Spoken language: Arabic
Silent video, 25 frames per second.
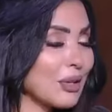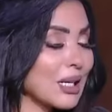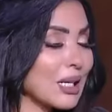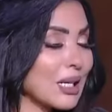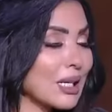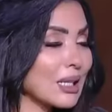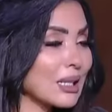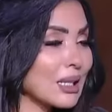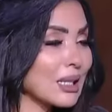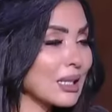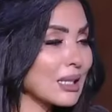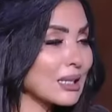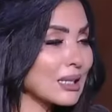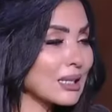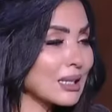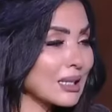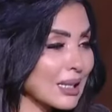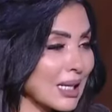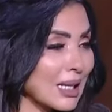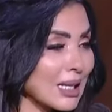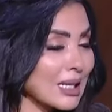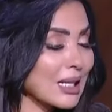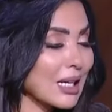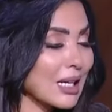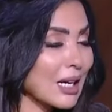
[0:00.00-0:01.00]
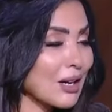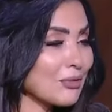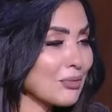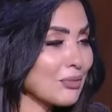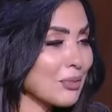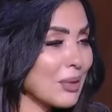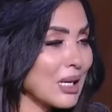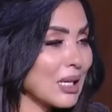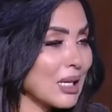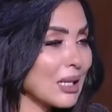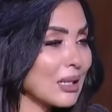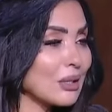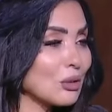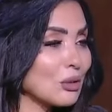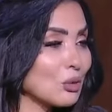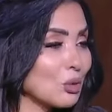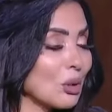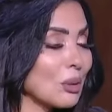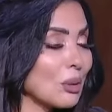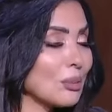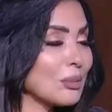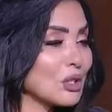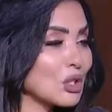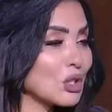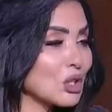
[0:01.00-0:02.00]
فكره ان الستات تخاف منك
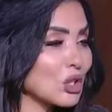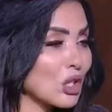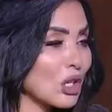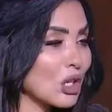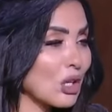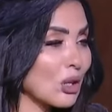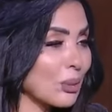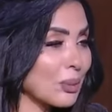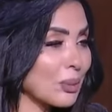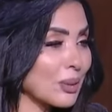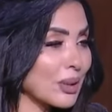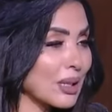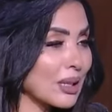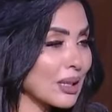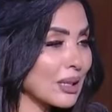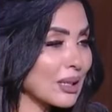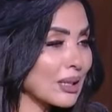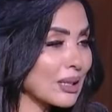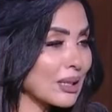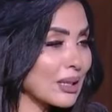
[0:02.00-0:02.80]
دول مش صحابك